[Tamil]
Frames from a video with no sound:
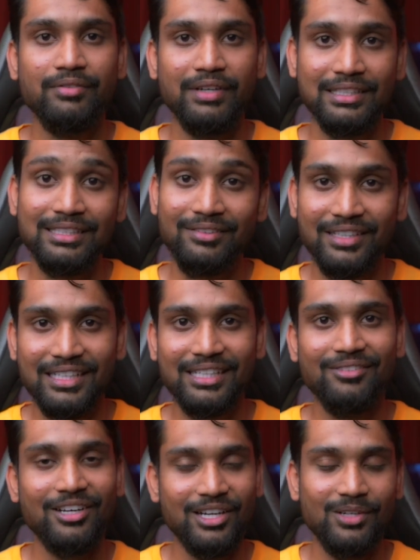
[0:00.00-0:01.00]
ஃப்ரெண்ட்ஸை
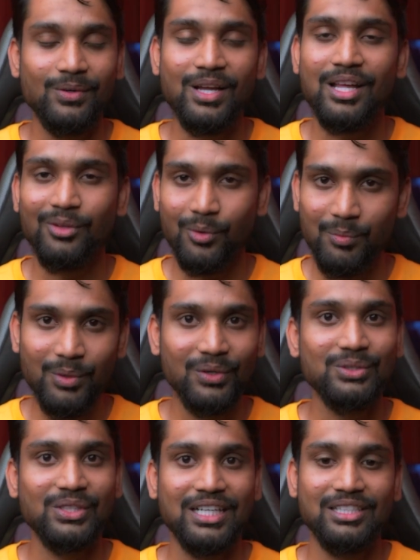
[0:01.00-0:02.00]
விட்டு வரணும்னா அது ரொம்ப
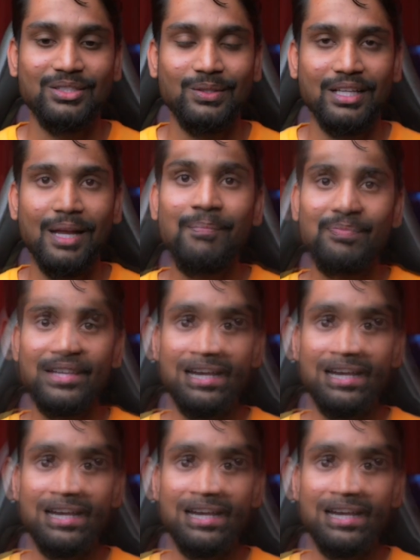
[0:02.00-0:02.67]
கொஞ்சம் கஷ்டம்தான்